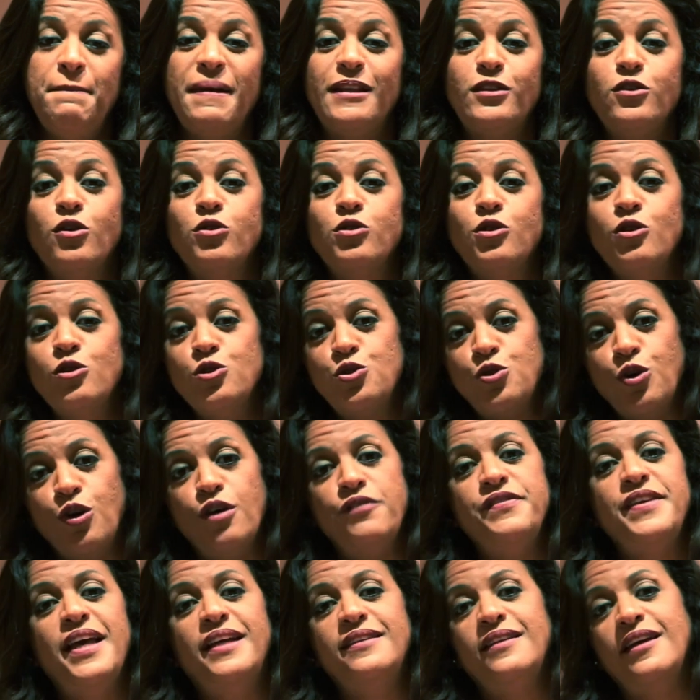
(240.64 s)
Maintenant, quand je
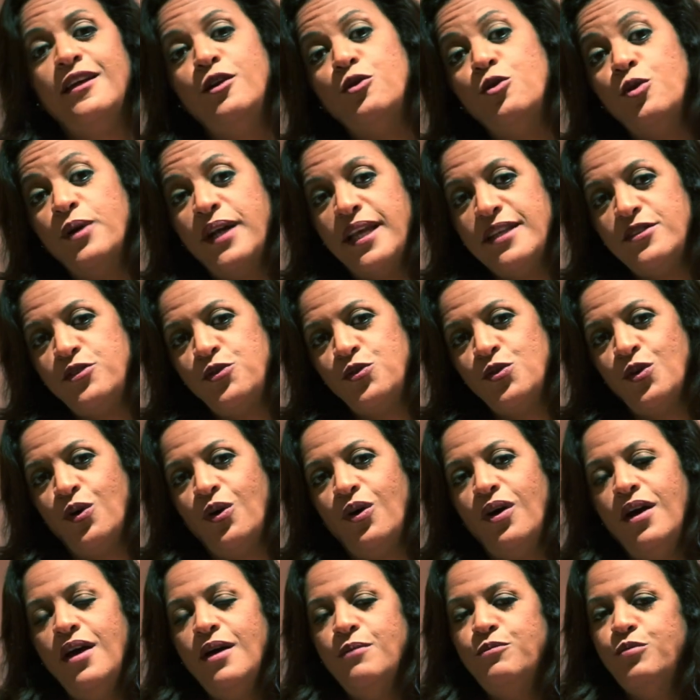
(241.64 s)
reviendrai aux
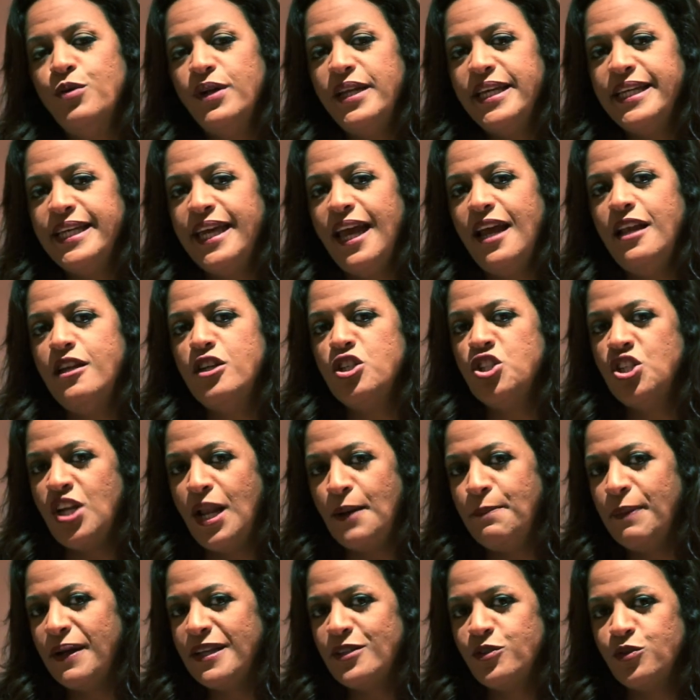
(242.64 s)
questions pour lesquelles j'ai
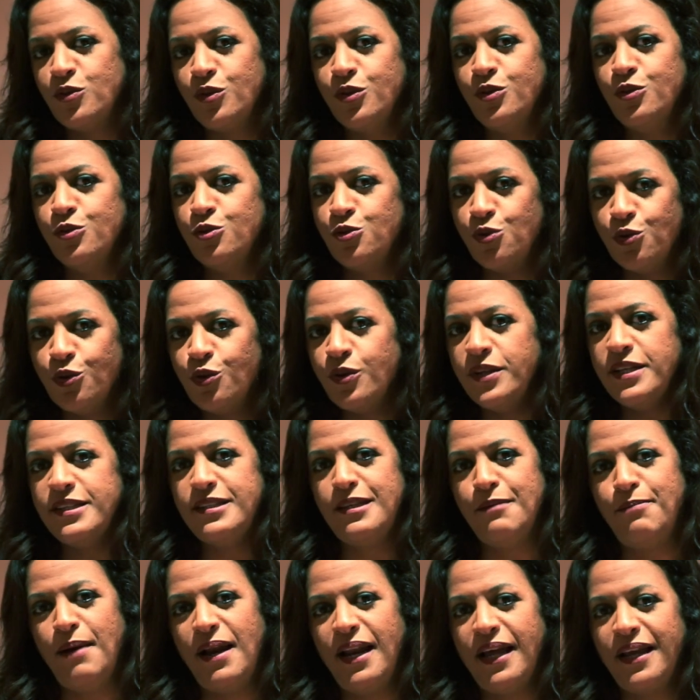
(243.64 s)
l'impression que je ne
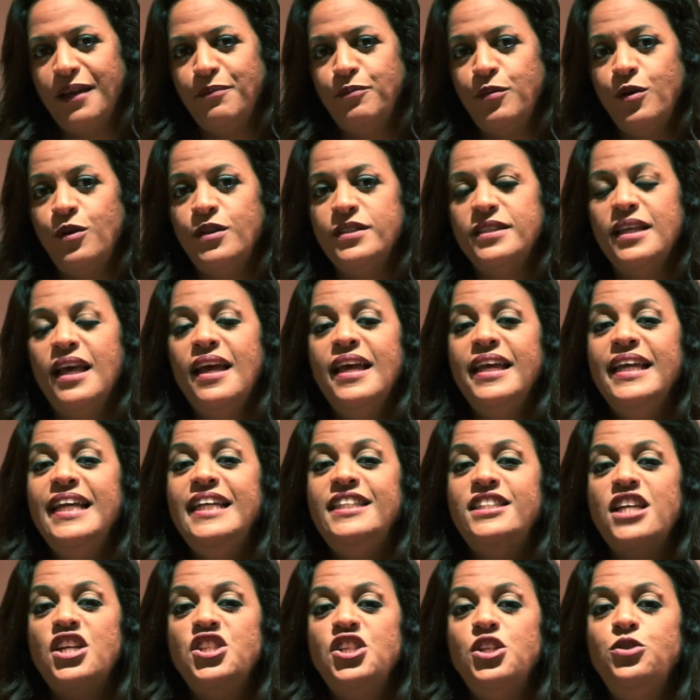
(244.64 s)
connaissais pas la réponse,
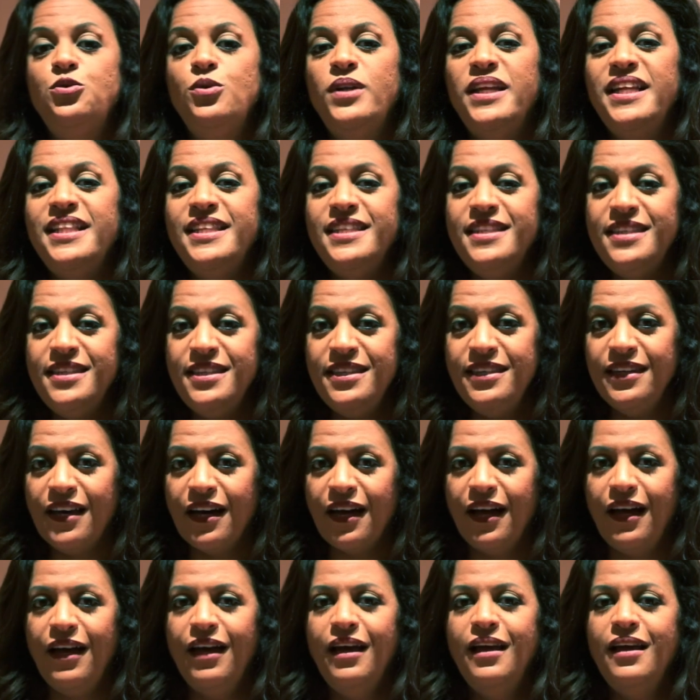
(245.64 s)
il s'agit de les
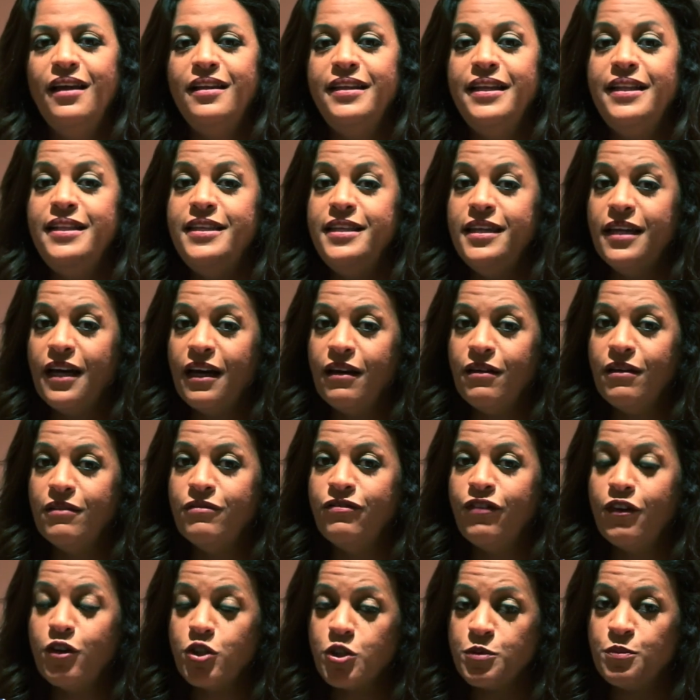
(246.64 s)
lire, les lire
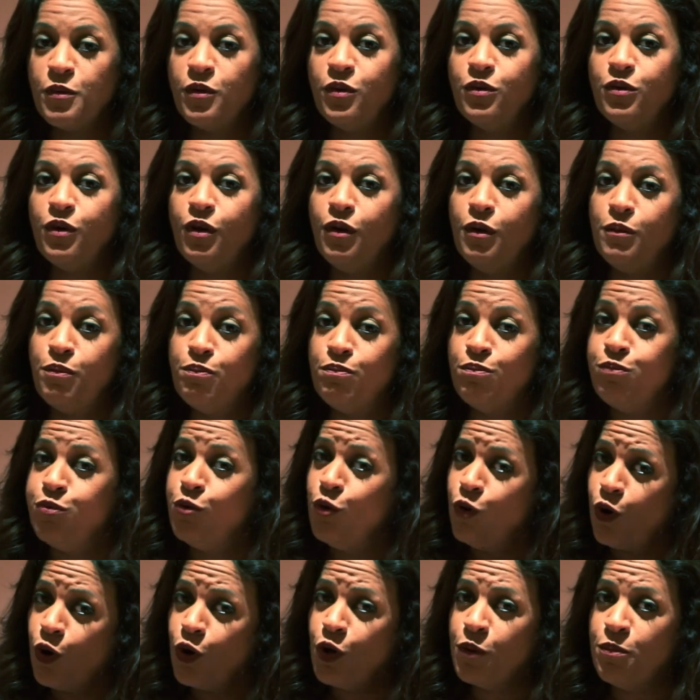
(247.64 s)
franchement
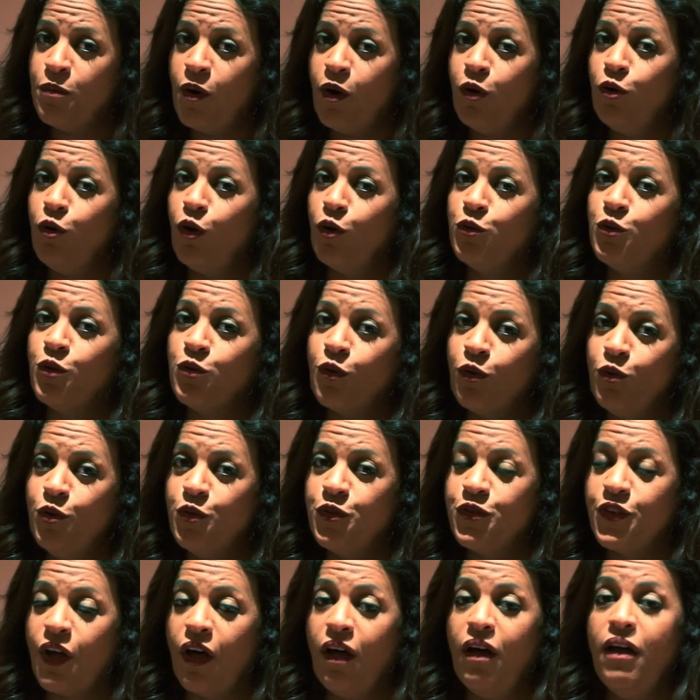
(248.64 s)
plus longuement, leur donnant
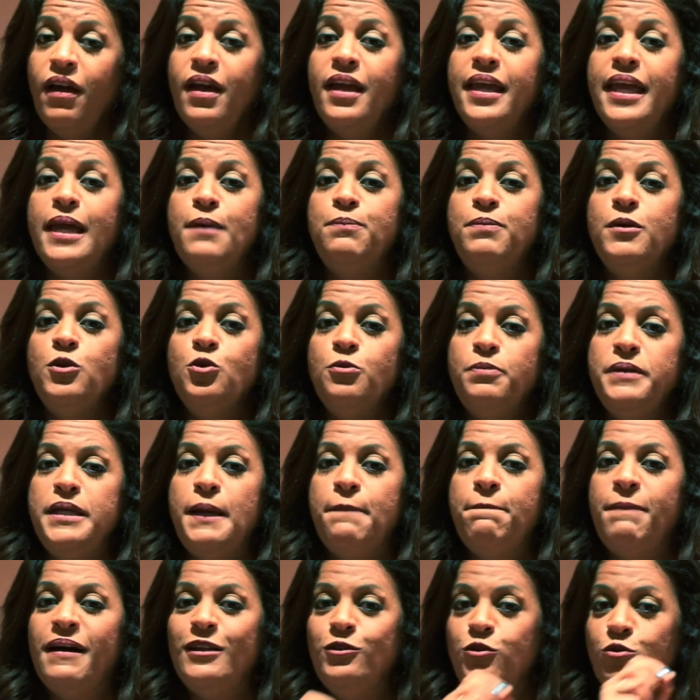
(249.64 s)
le temps. Et puis,
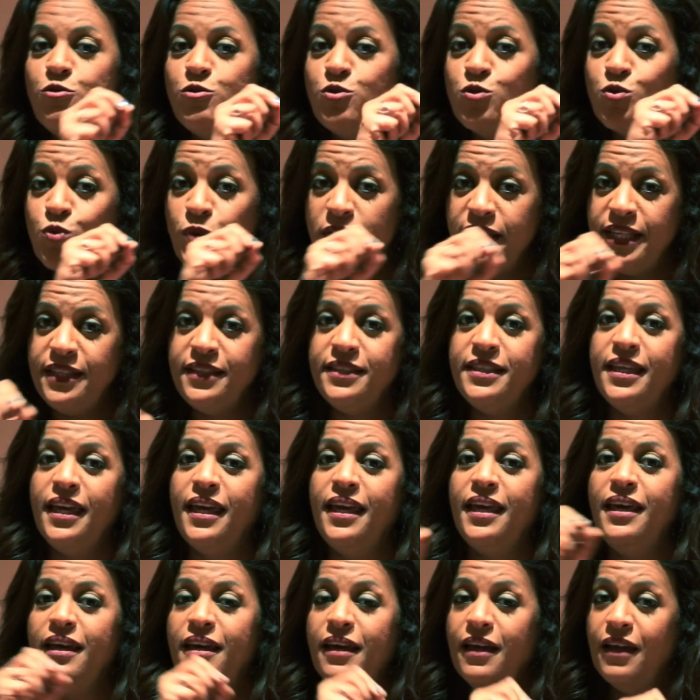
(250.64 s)
n'oubliez pas de
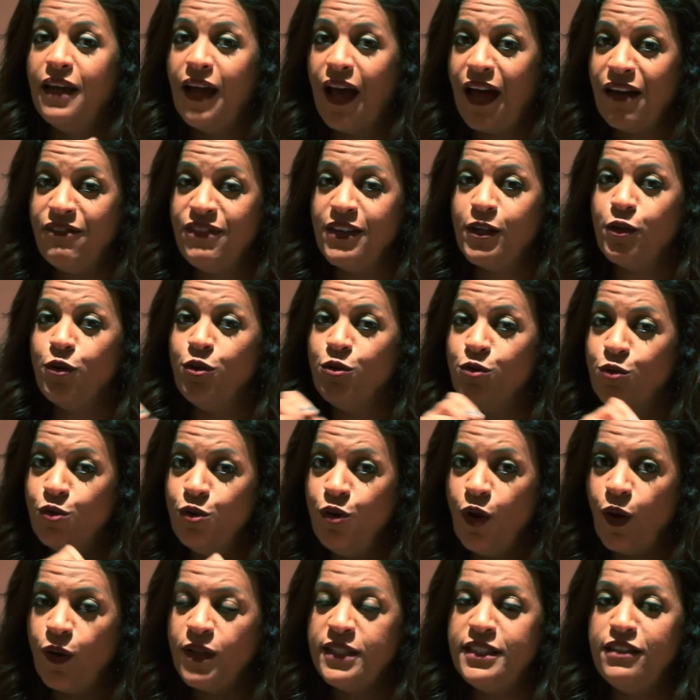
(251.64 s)
souligner avec une
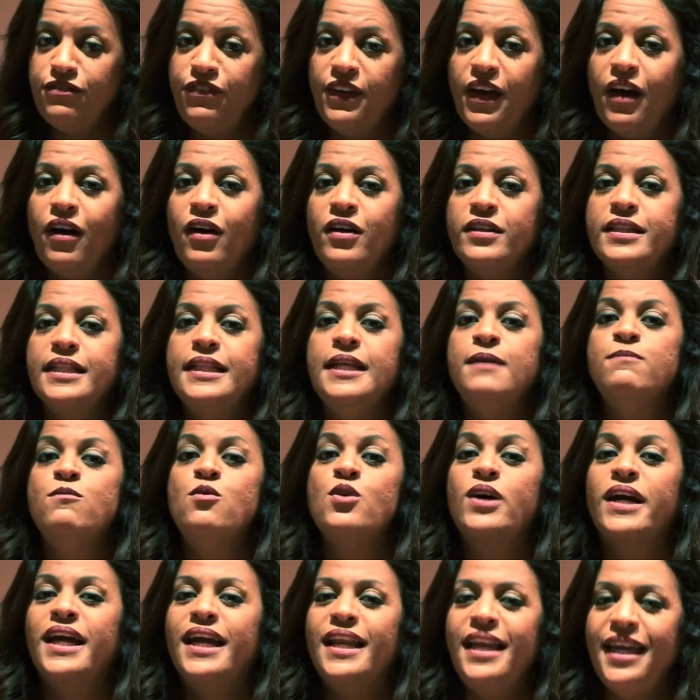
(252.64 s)
couleur différente les
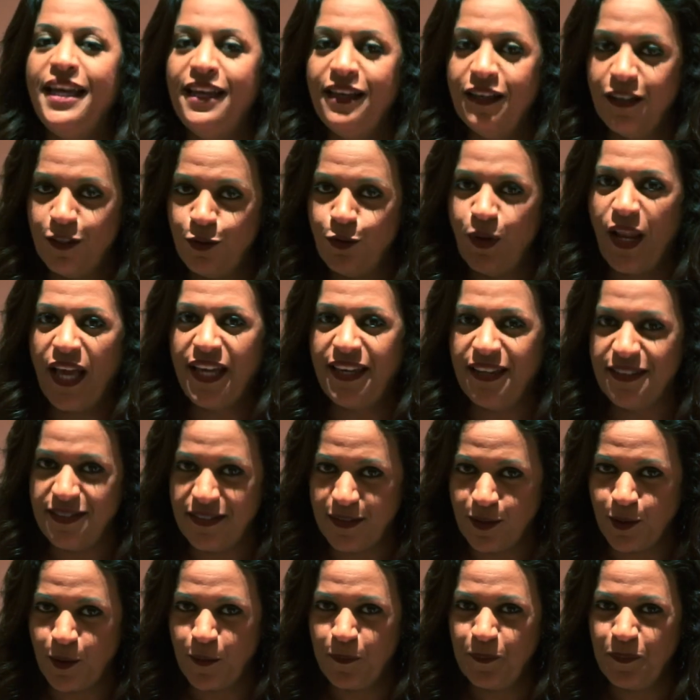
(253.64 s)
mots clés de la
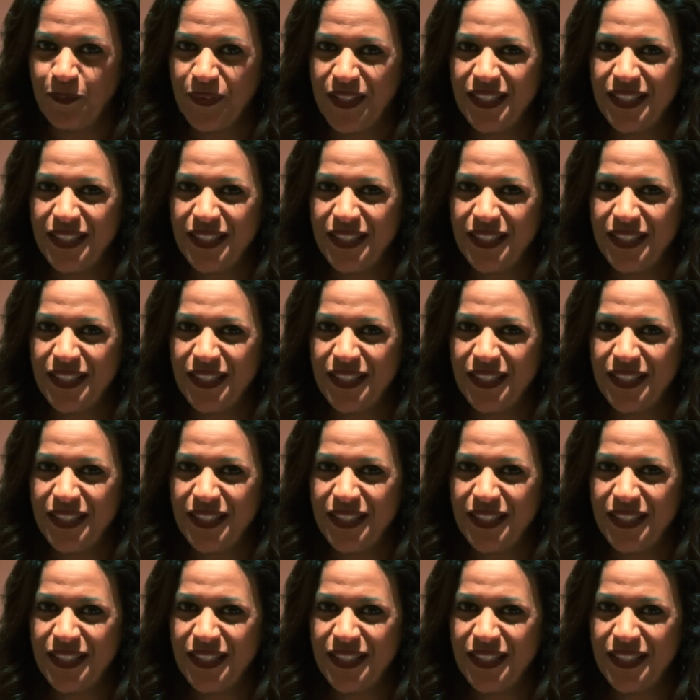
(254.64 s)
question.